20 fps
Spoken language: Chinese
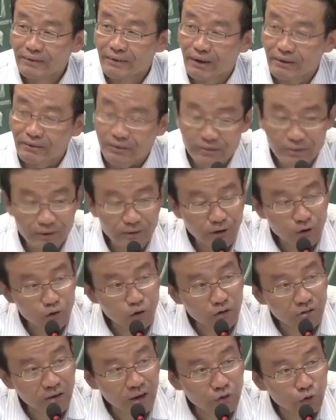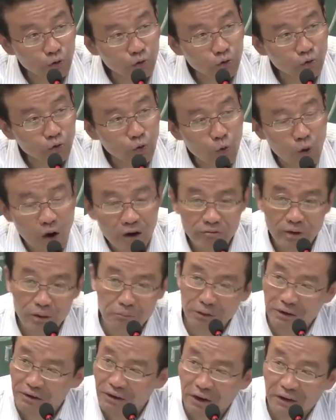也就是你说它属于中华
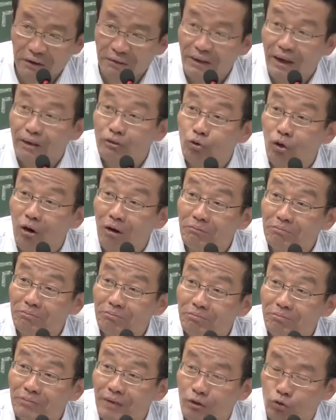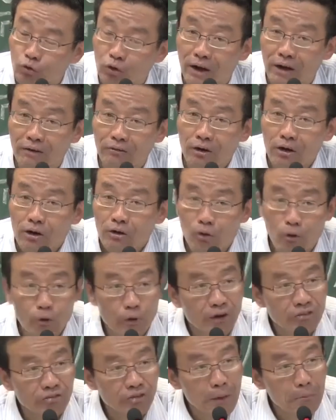文明也很难说。 他虽然
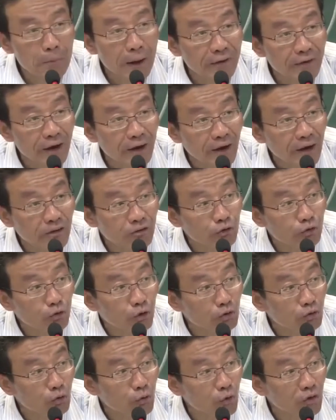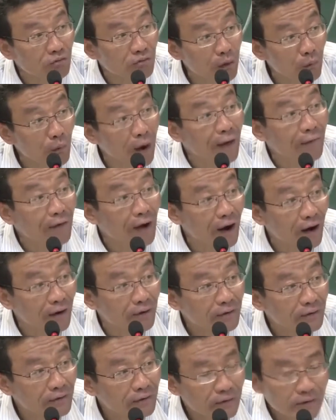公元三百年开始学中国文化的
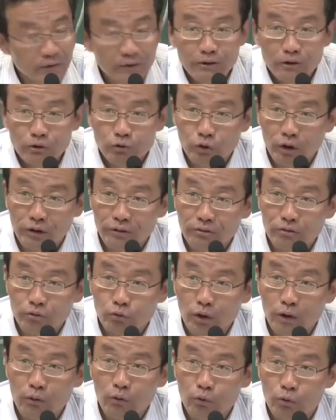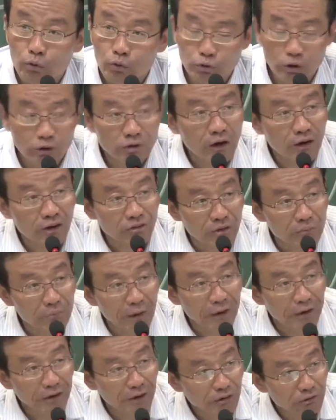啊，学学学到了什
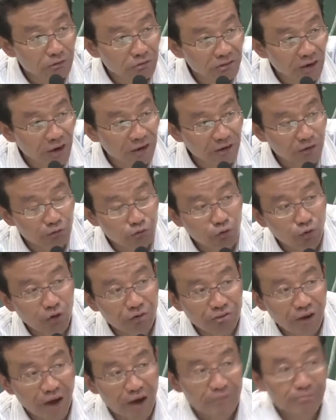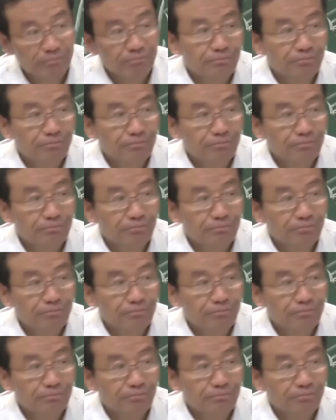么？一个儒家，一个佛家，